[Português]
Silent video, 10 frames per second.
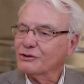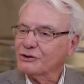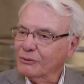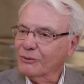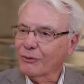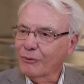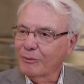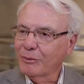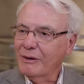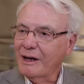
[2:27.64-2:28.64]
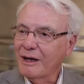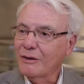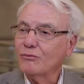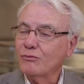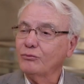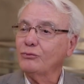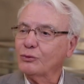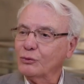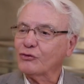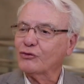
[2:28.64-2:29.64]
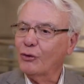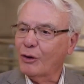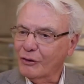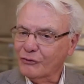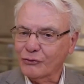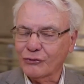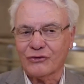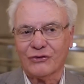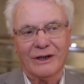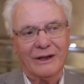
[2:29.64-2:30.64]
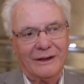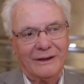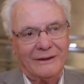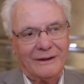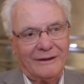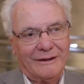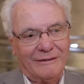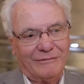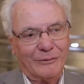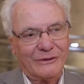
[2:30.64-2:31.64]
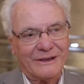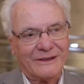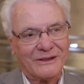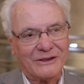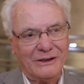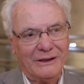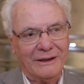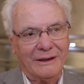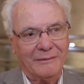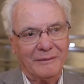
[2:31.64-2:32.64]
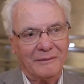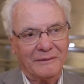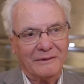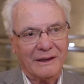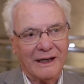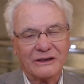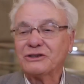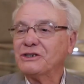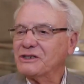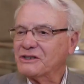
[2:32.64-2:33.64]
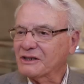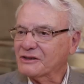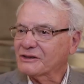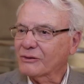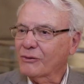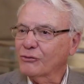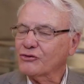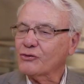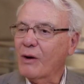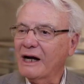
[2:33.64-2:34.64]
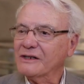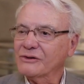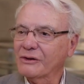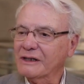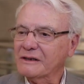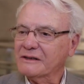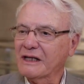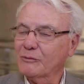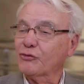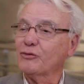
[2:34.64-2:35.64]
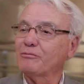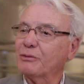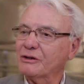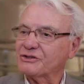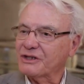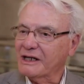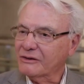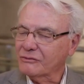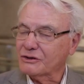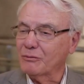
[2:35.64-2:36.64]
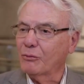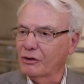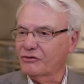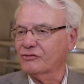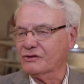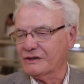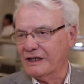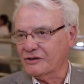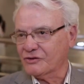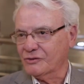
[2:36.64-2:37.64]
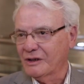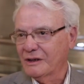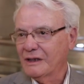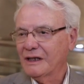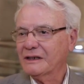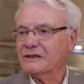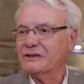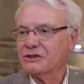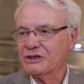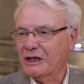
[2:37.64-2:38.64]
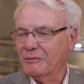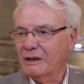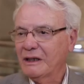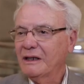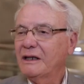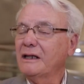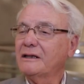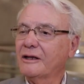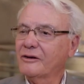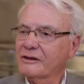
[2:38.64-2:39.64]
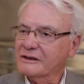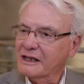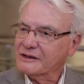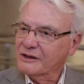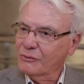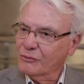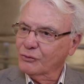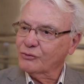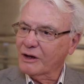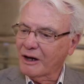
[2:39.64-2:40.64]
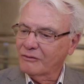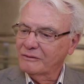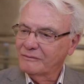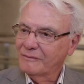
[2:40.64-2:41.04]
Chico Lobo é um dos nossos, eh, vamos dizer assim, artistas com os quais nós temos um projeto de muito sucesso que se chama Interiorização Cultural.